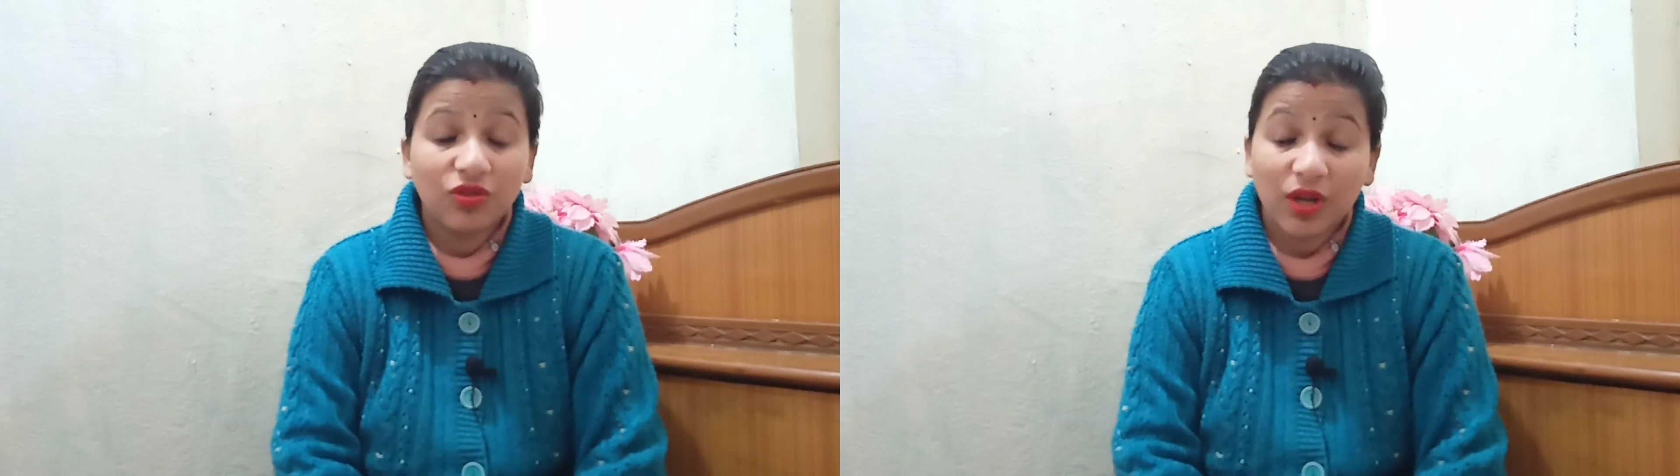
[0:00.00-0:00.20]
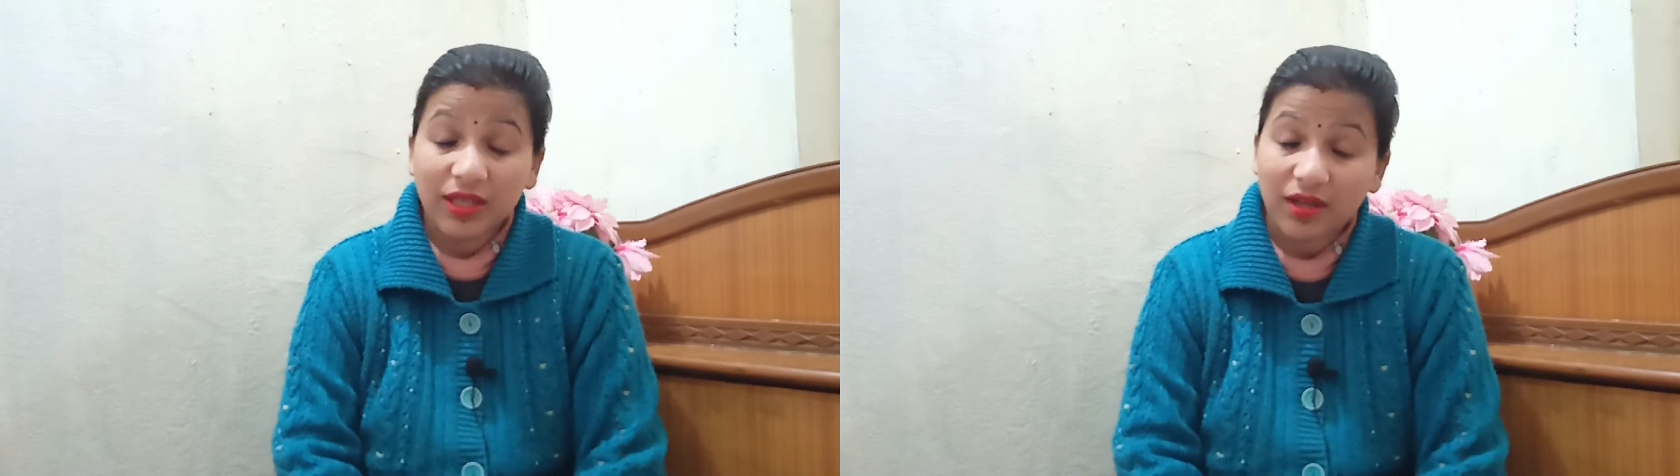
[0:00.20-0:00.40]

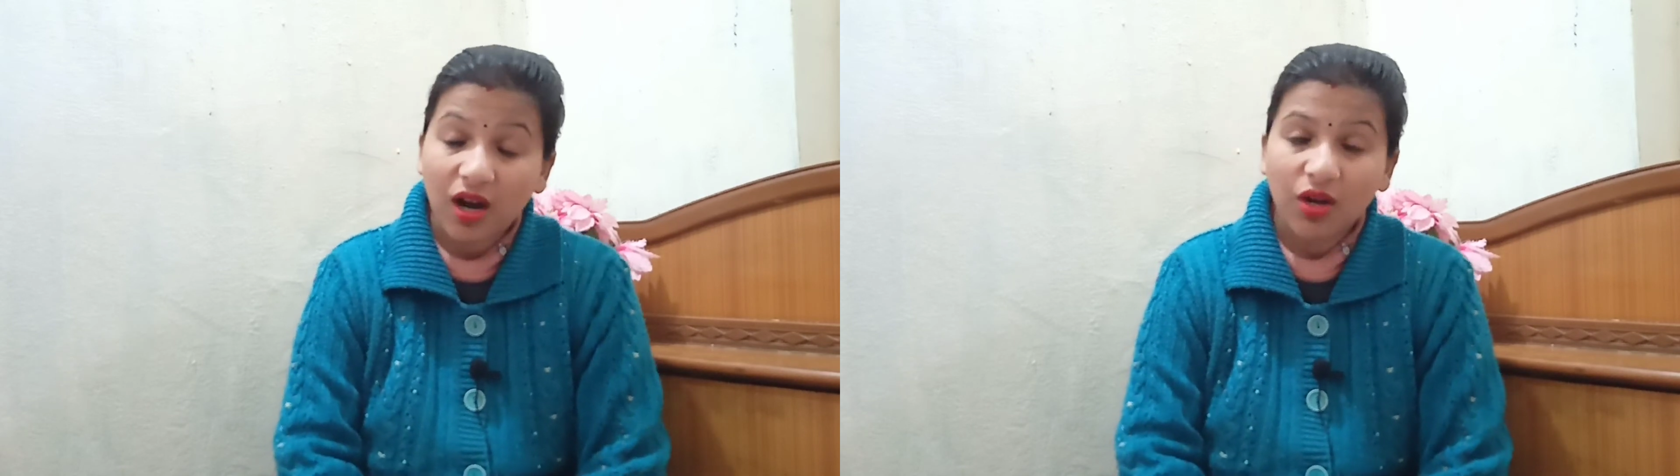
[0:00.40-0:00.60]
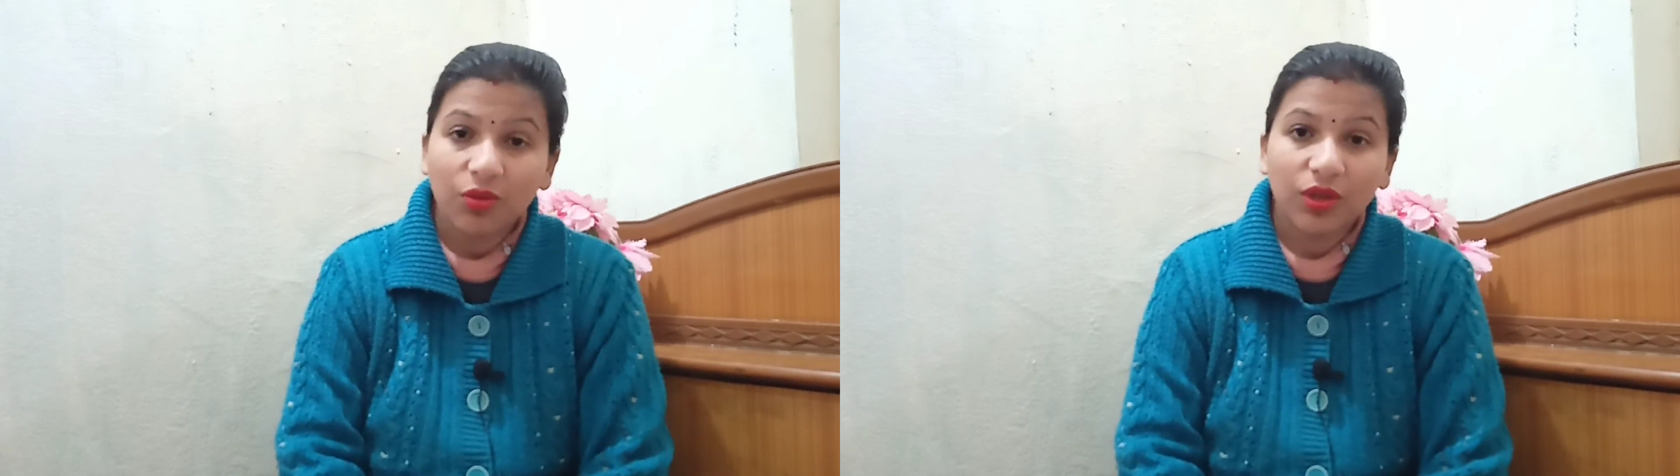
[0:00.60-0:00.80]
जो है
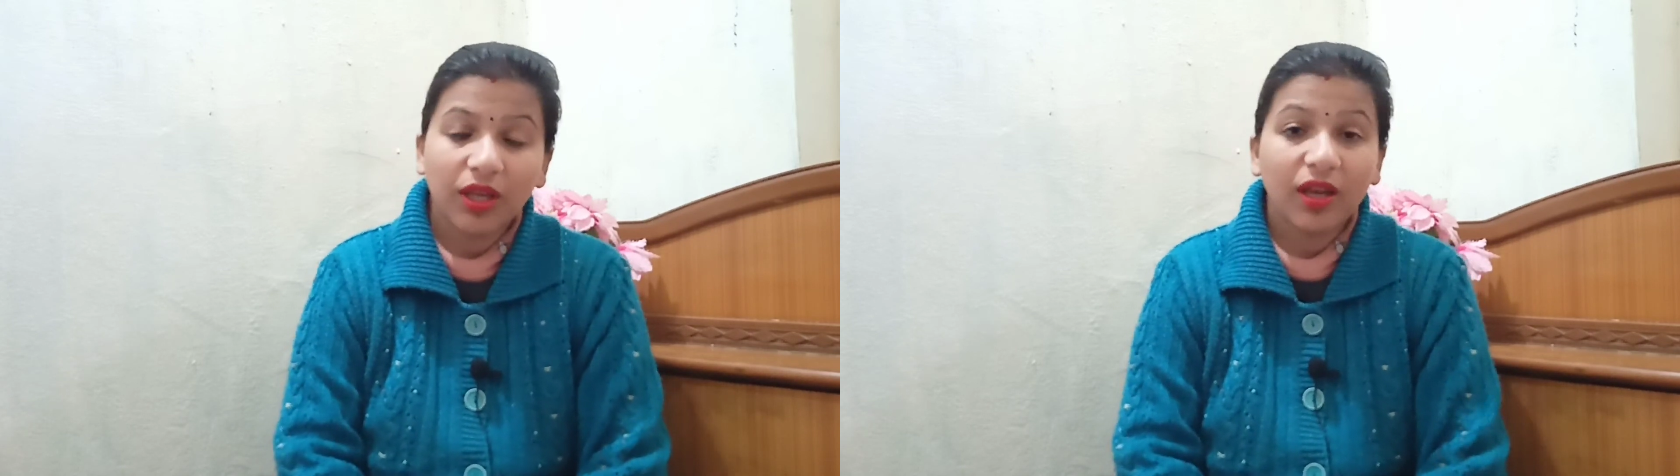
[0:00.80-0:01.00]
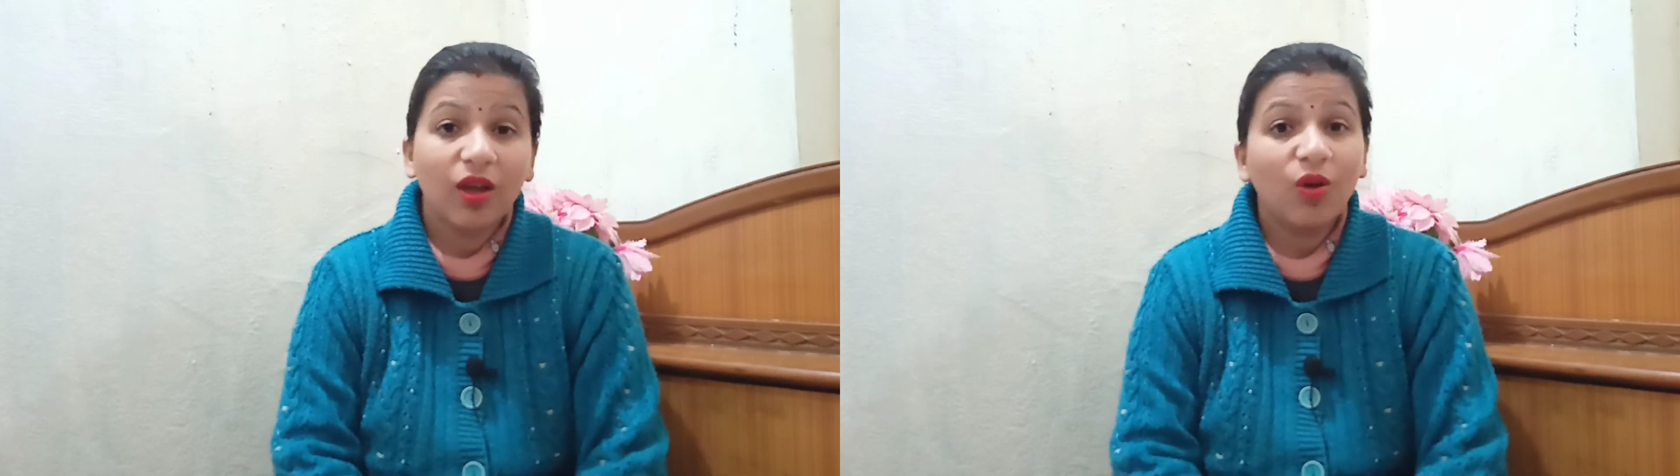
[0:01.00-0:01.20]
स्टार्ट
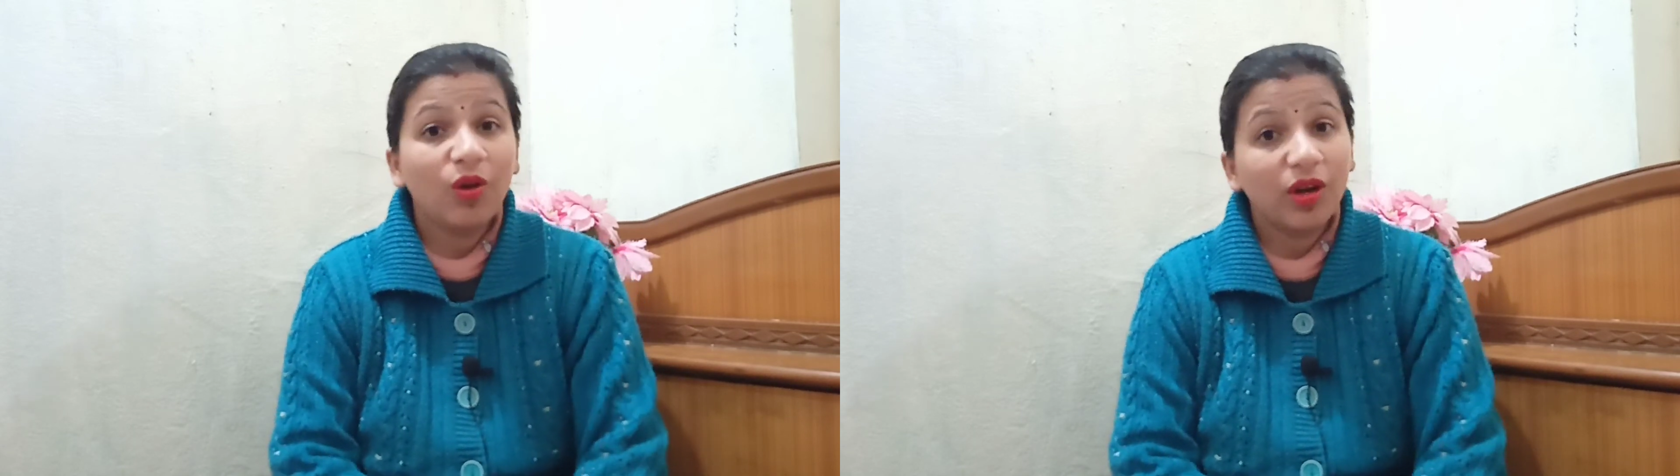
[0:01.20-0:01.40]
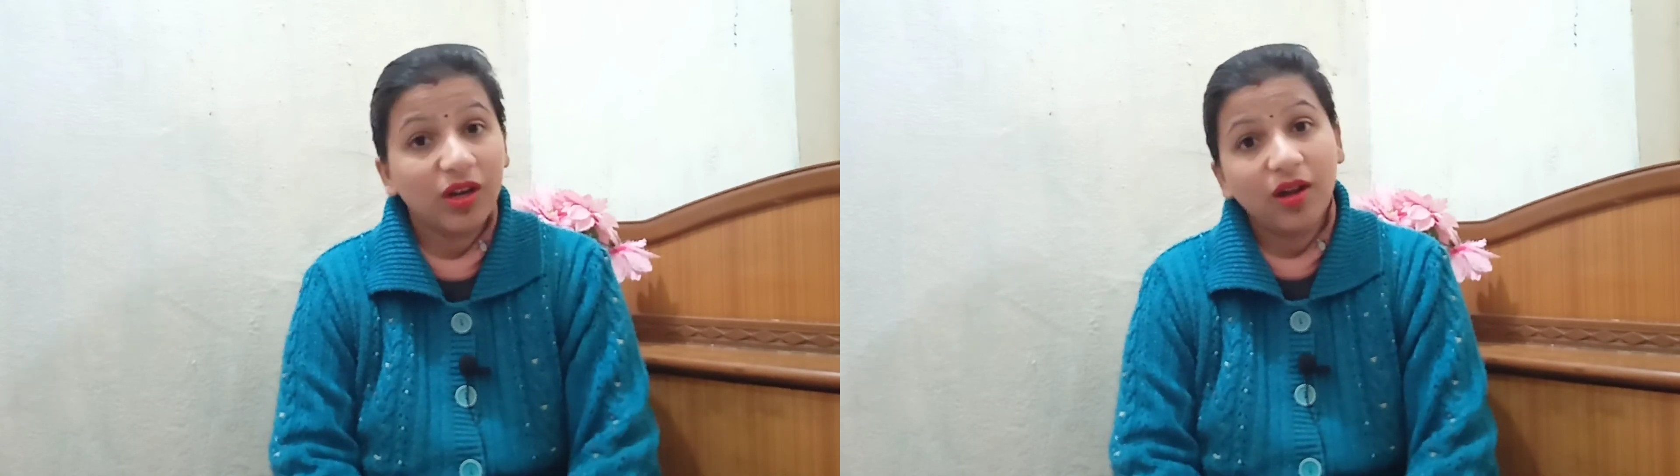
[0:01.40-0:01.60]
होते हैं
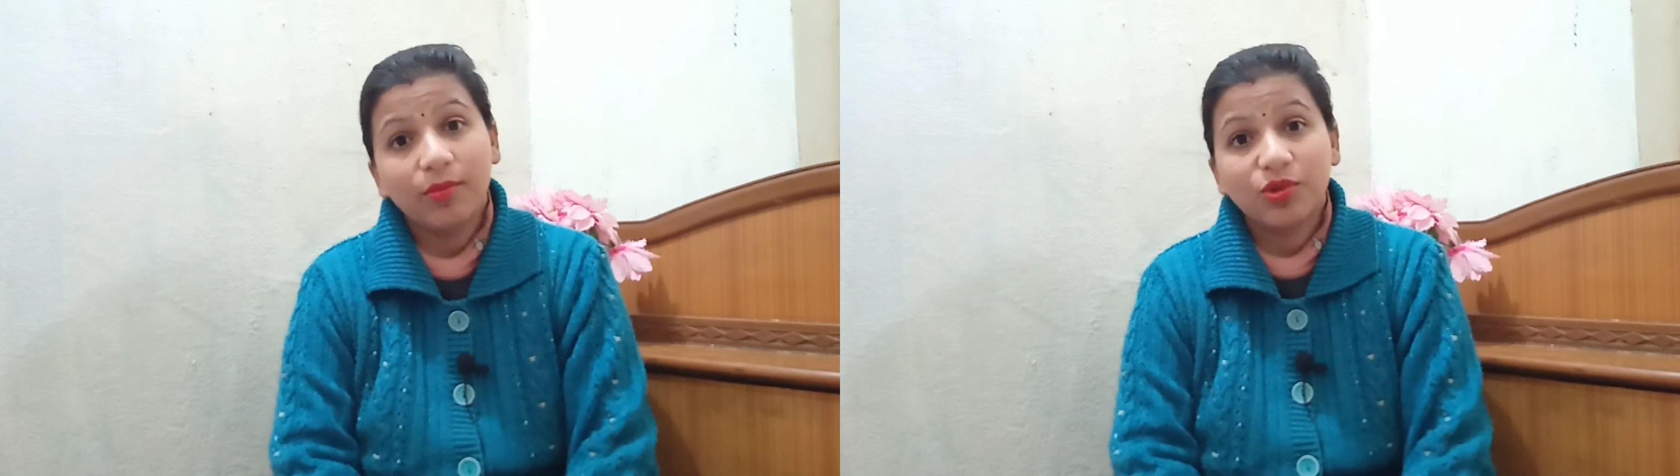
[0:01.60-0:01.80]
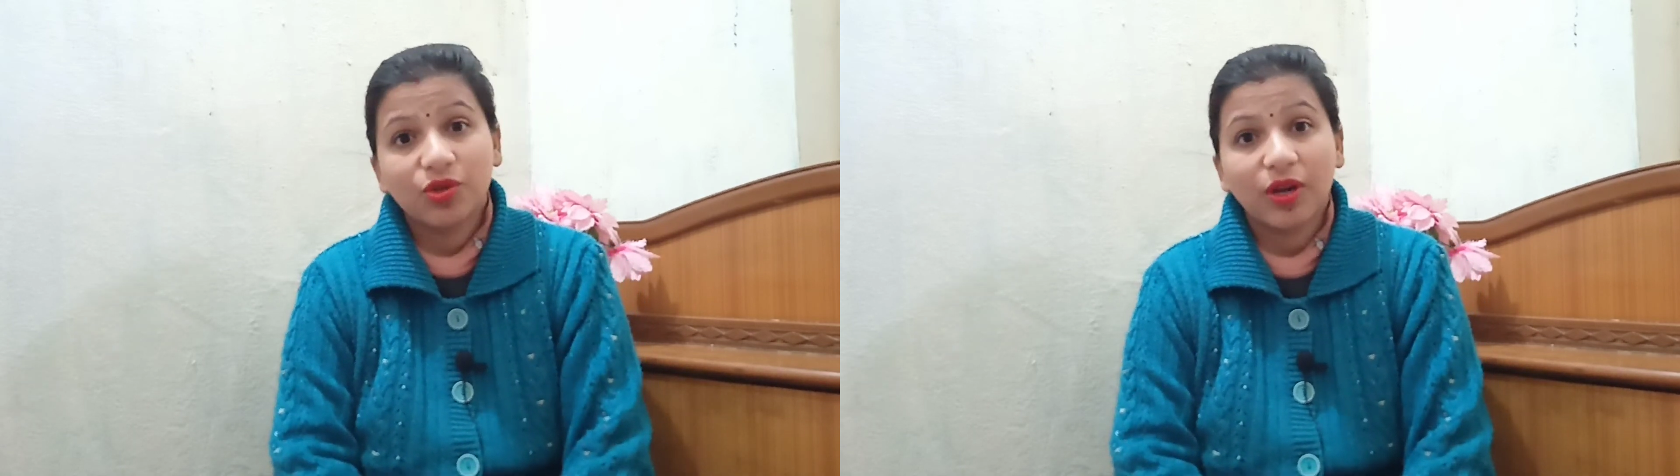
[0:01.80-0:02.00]
और
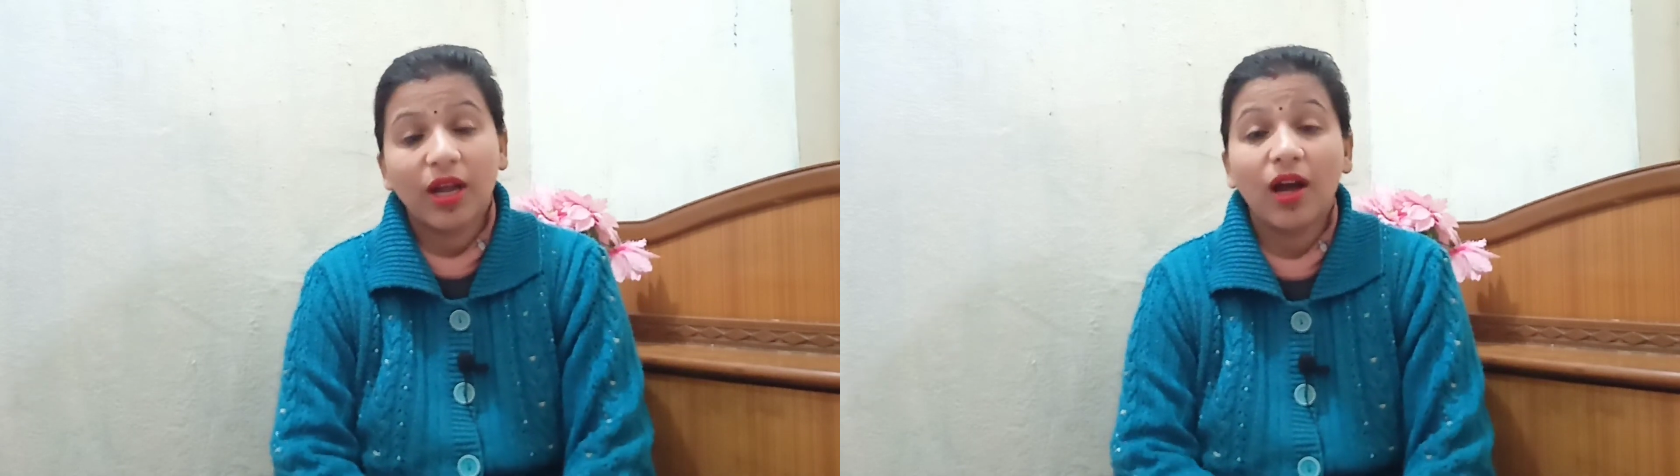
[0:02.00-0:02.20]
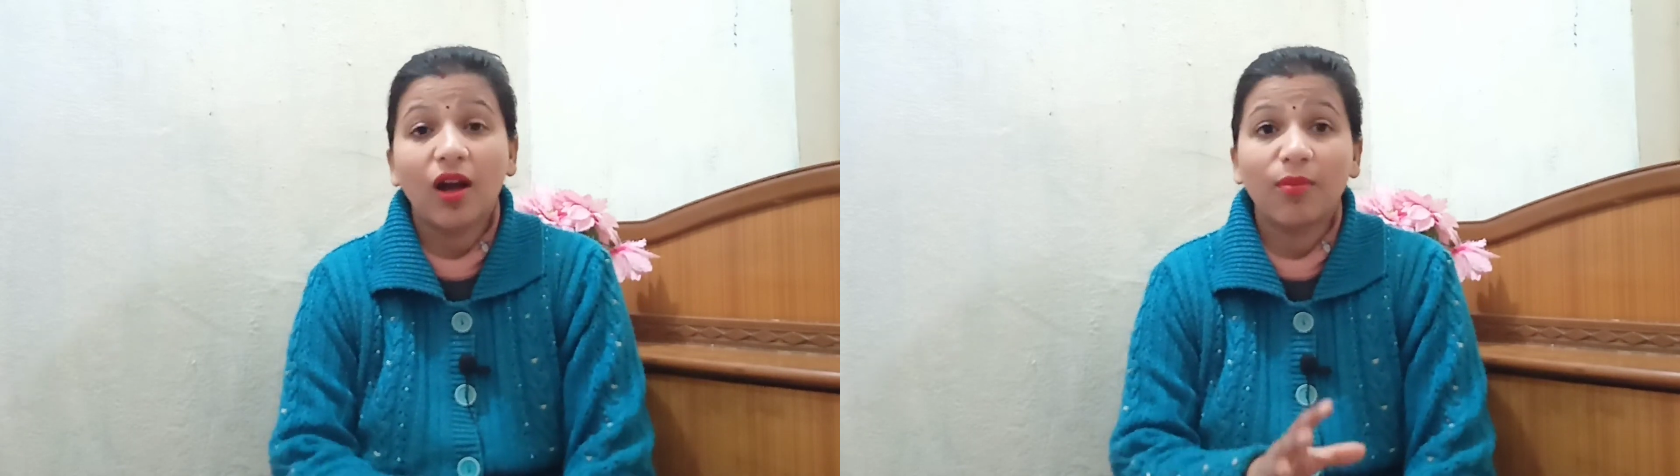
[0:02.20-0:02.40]
कब जो है